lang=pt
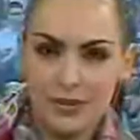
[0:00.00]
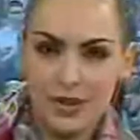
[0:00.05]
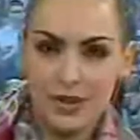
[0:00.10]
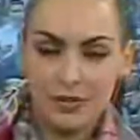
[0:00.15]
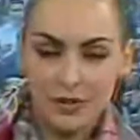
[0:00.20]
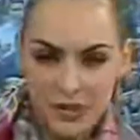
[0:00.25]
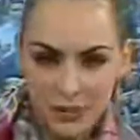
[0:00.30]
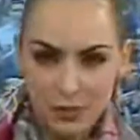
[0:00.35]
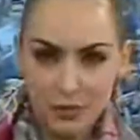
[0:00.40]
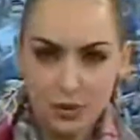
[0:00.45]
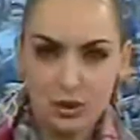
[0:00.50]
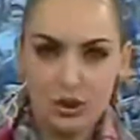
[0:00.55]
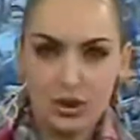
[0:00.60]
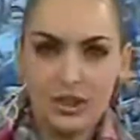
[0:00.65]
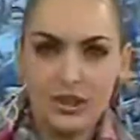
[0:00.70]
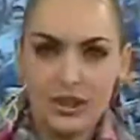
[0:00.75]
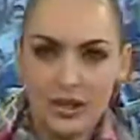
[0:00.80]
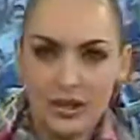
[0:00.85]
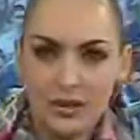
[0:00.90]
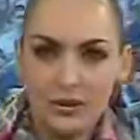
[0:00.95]
Você busca
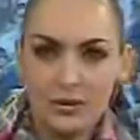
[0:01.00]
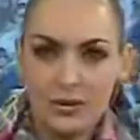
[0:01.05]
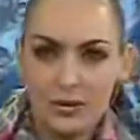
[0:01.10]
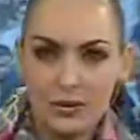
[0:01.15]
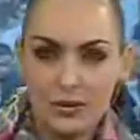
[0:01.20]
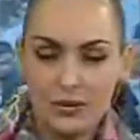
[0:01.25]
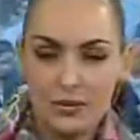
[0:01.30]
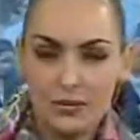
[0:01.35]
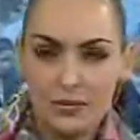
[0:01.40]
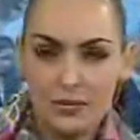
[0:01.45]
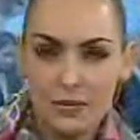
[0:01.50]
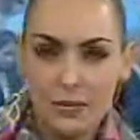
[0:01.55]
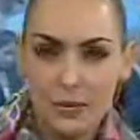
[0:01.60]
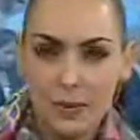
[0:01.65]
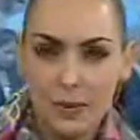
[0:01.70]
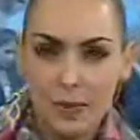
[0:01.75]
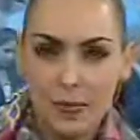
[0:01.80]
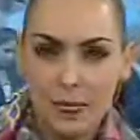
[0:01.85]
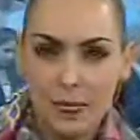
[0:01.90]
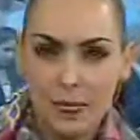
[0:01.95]
Deus?
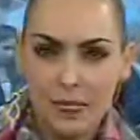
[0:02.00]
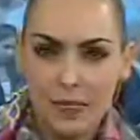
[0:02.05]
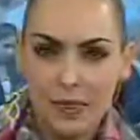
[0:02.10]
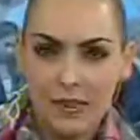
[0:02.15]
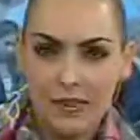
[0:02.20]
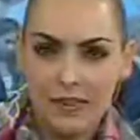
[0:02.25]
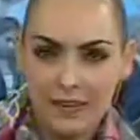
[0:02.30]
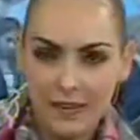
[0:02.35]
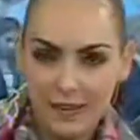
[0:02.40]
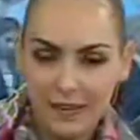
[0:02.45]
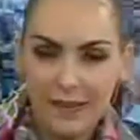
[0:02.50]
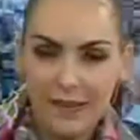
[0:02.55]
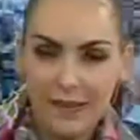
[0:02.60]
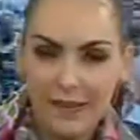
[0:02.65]
Hum?